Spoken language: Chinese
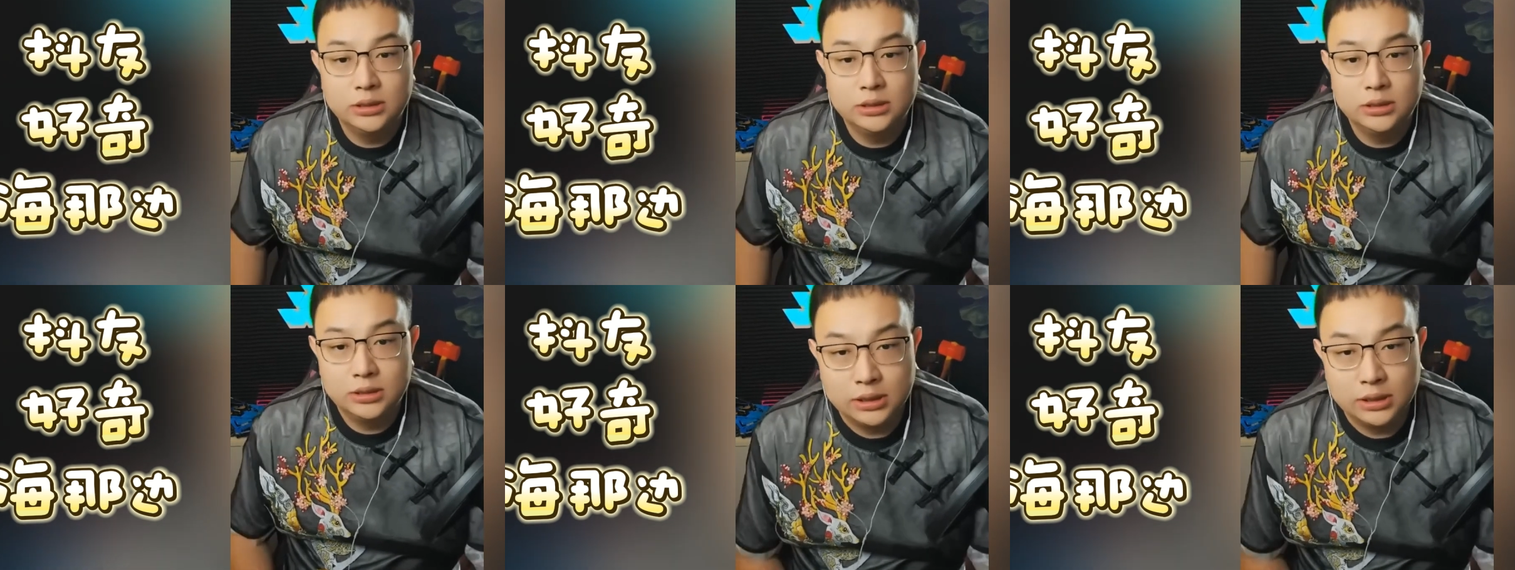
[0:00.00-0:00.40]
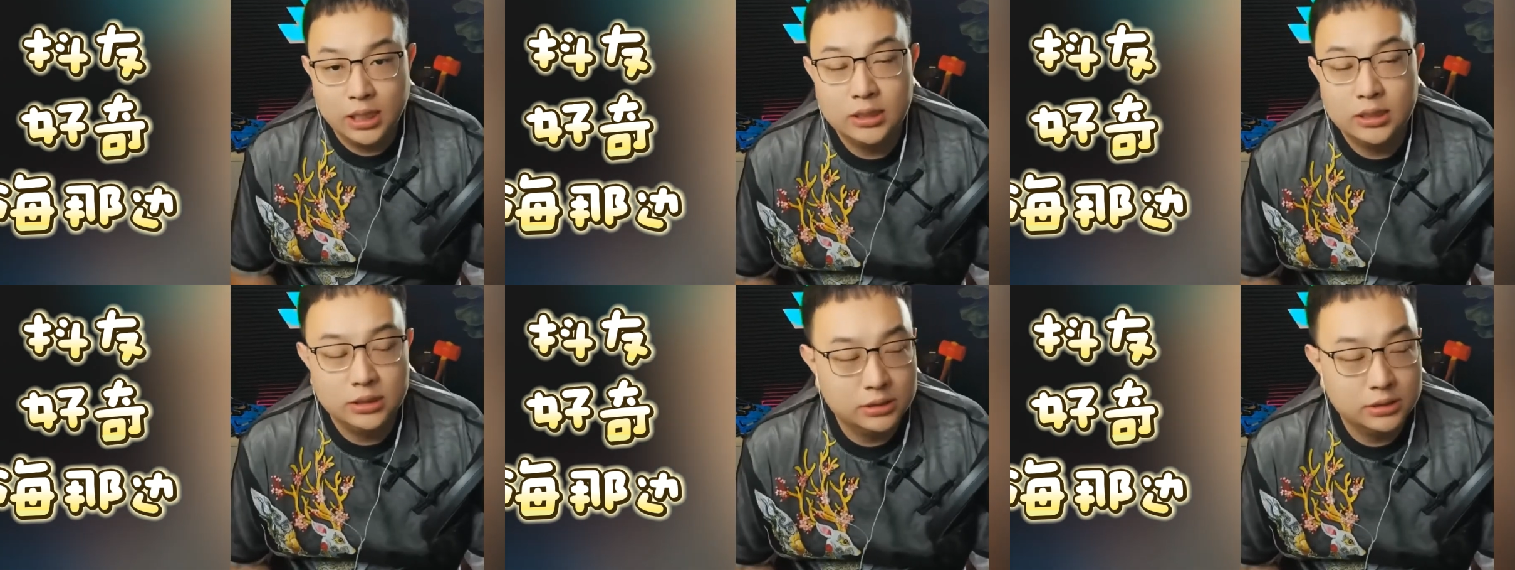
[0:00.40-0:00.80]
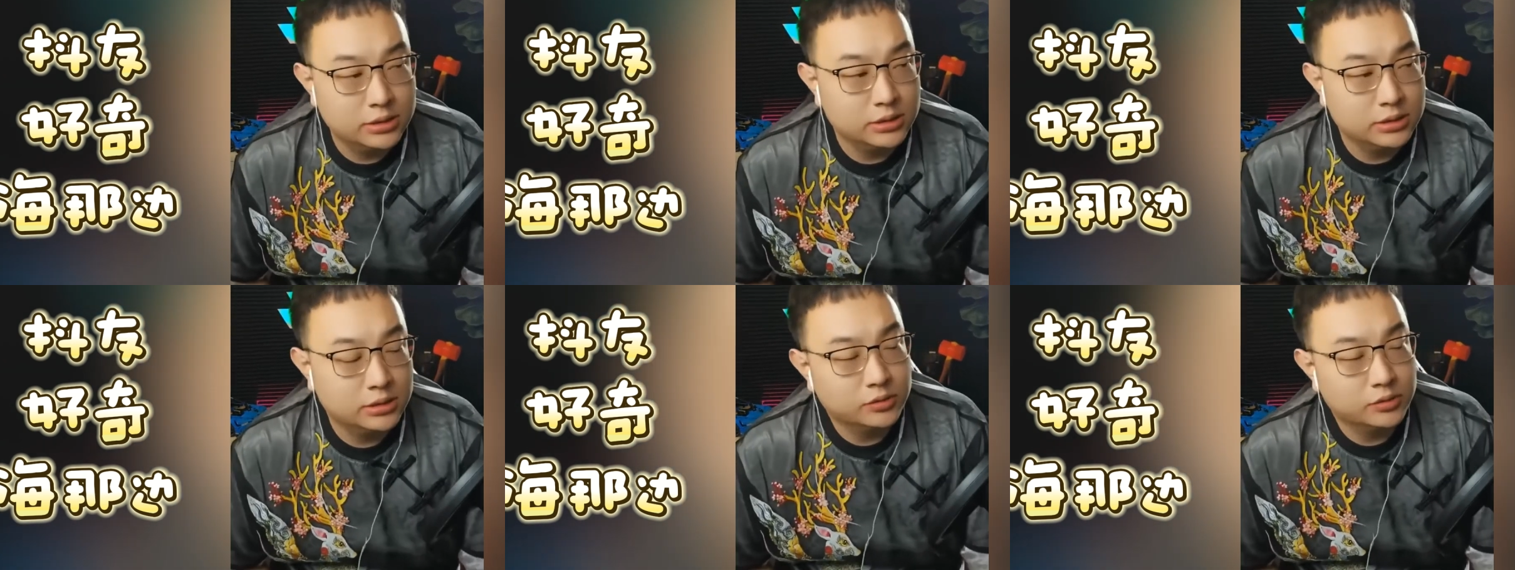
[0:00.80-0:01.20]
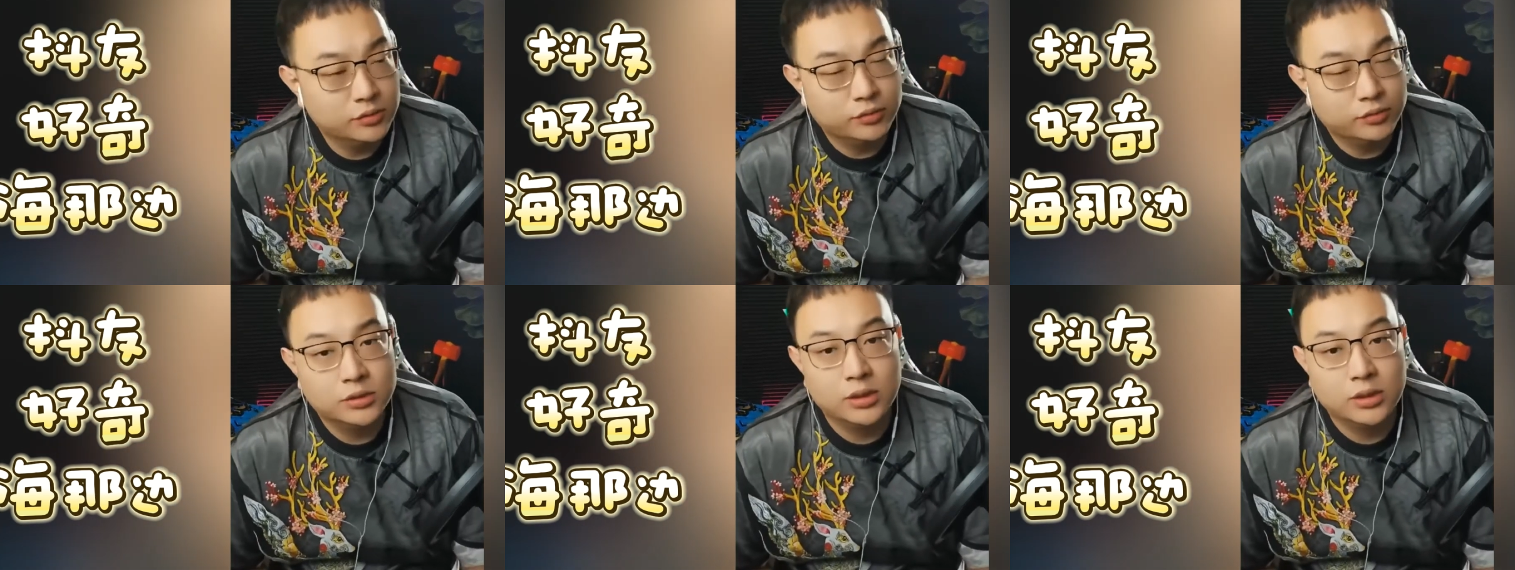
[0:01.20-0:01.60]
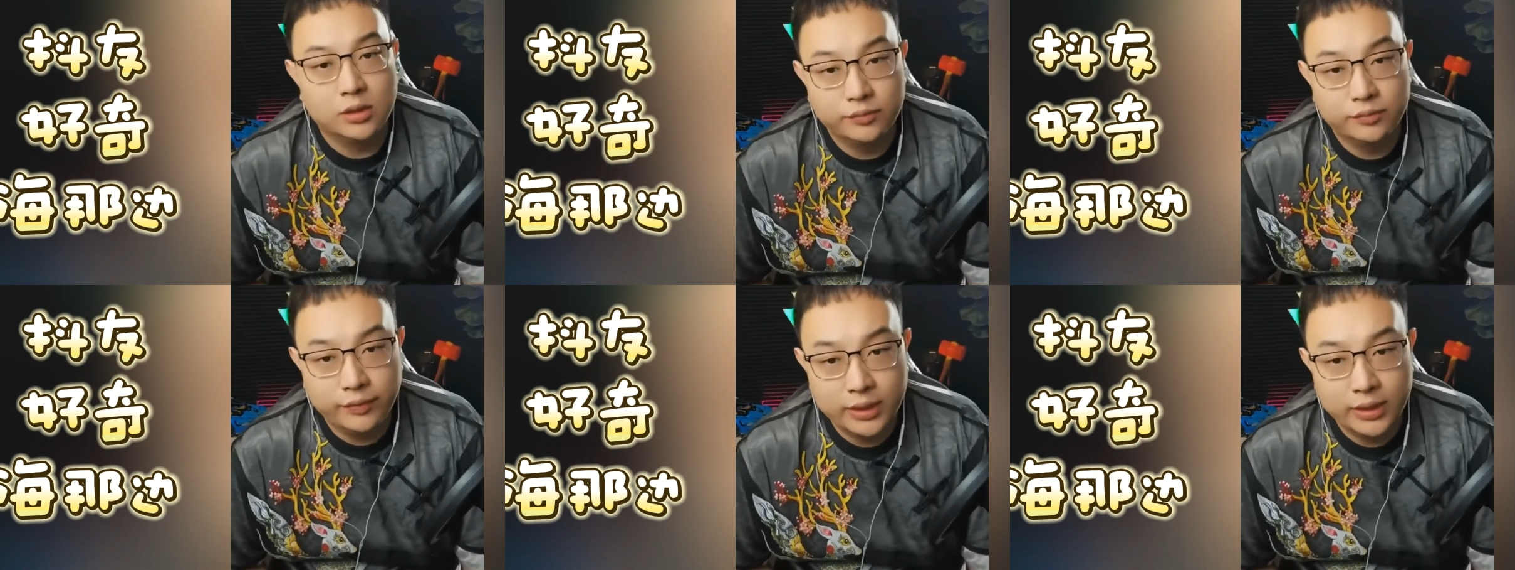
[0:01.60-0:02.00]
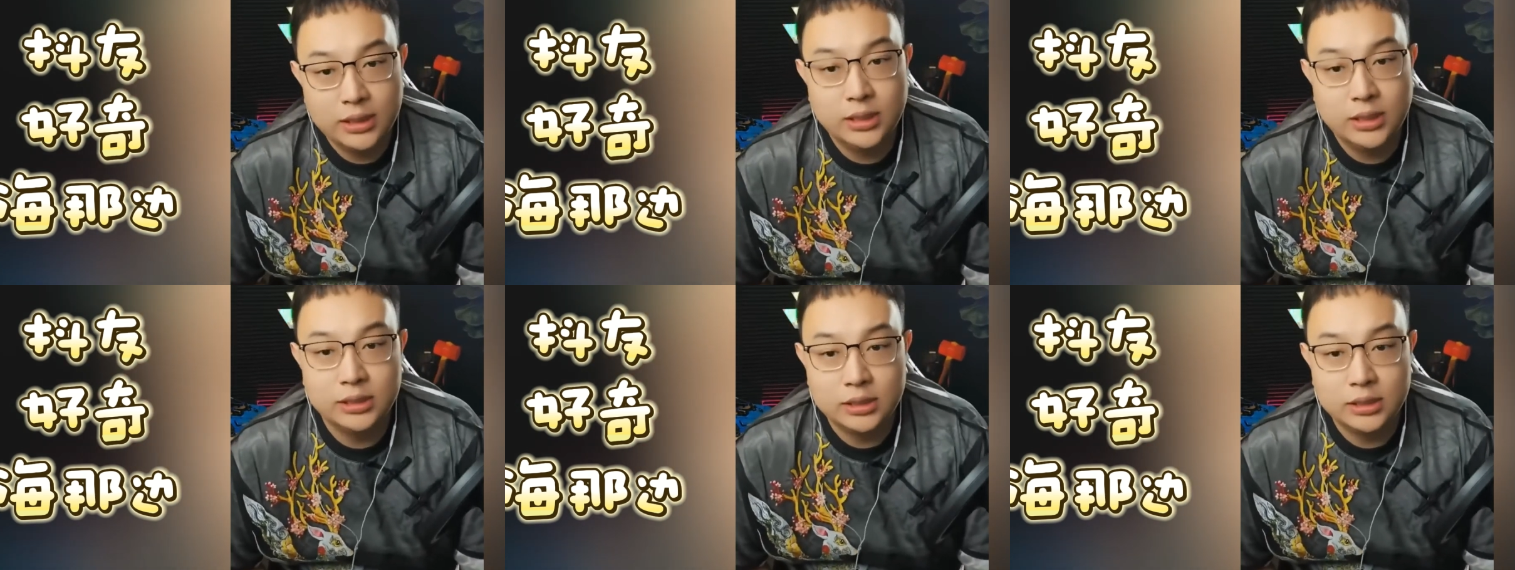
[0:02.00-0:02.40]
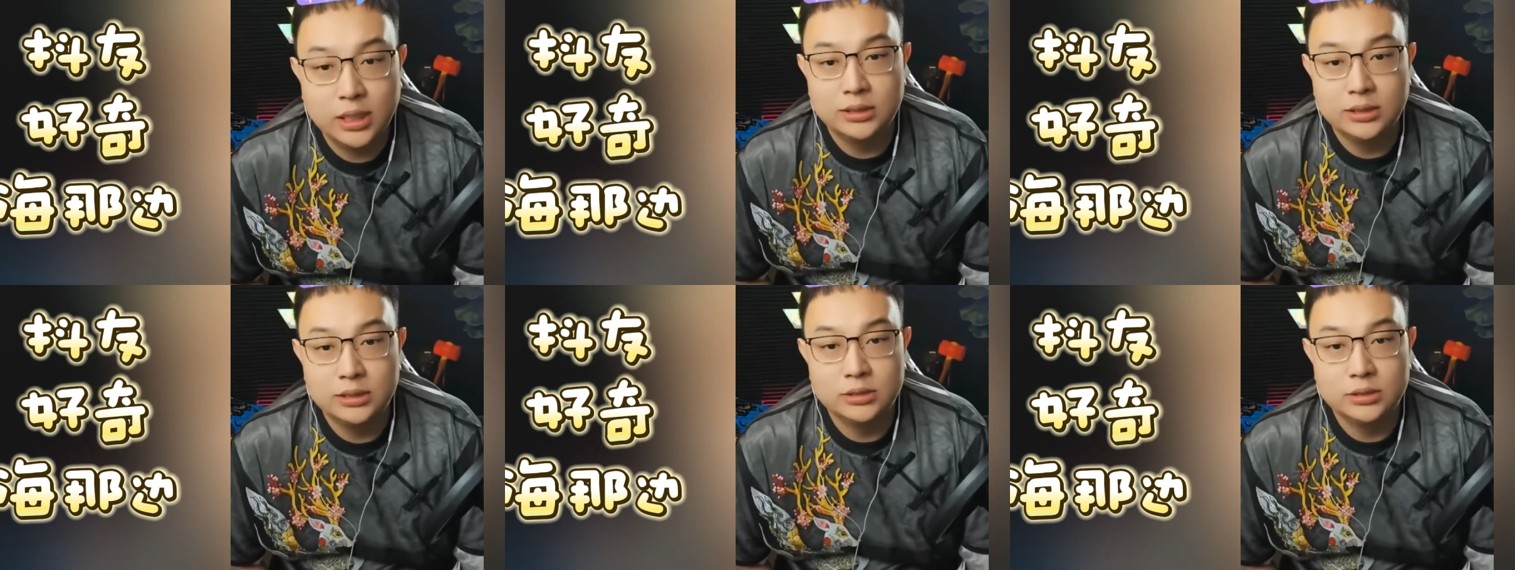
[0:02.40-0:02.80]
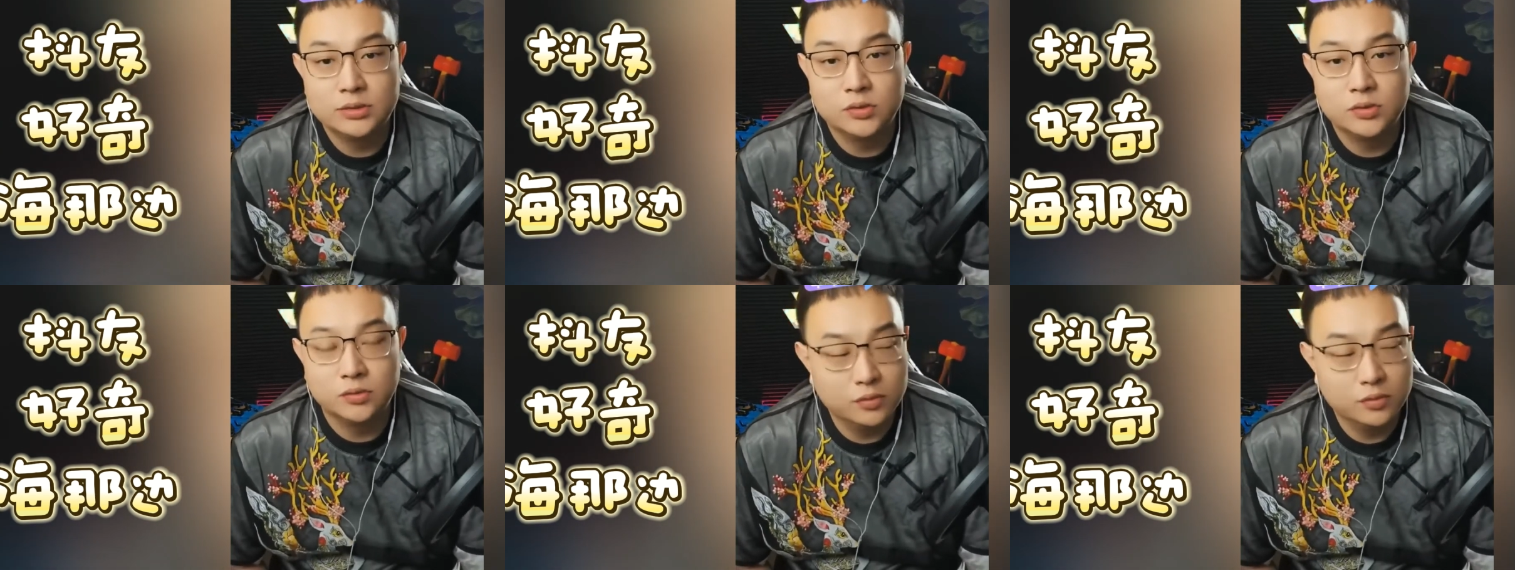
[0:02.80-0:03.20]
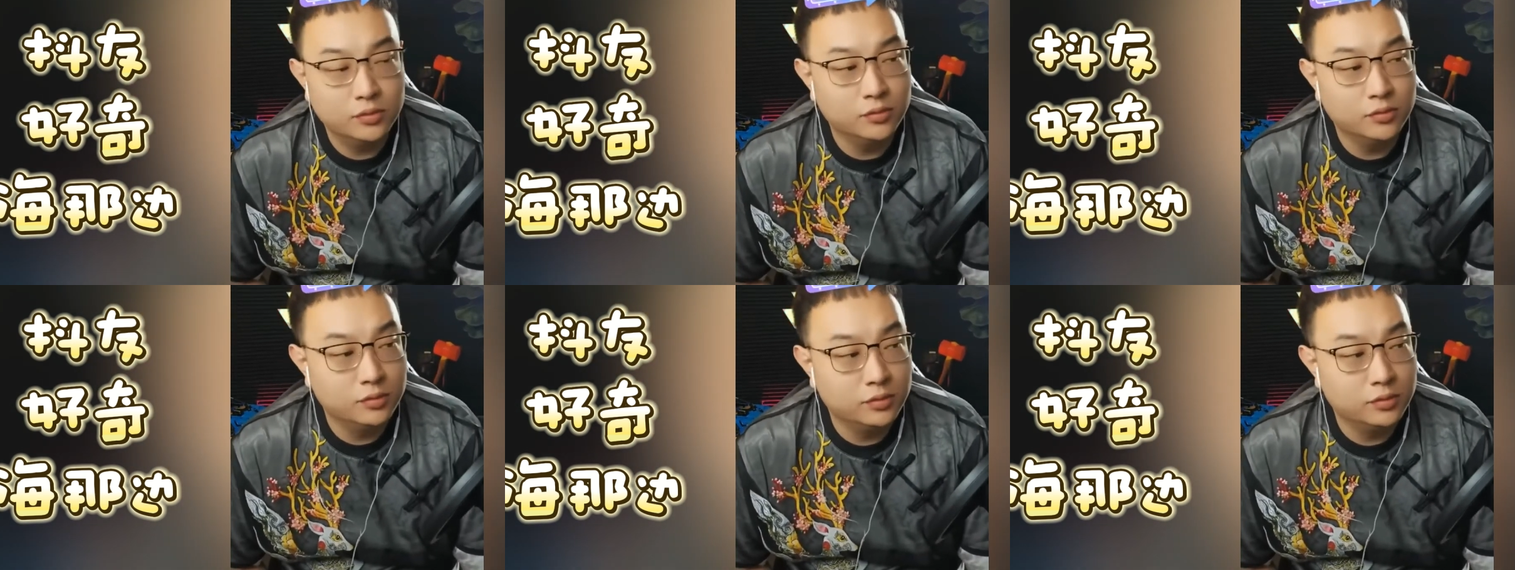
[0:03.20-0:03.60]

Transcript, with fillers: 它得看你是收入多少，完了还得看你总共。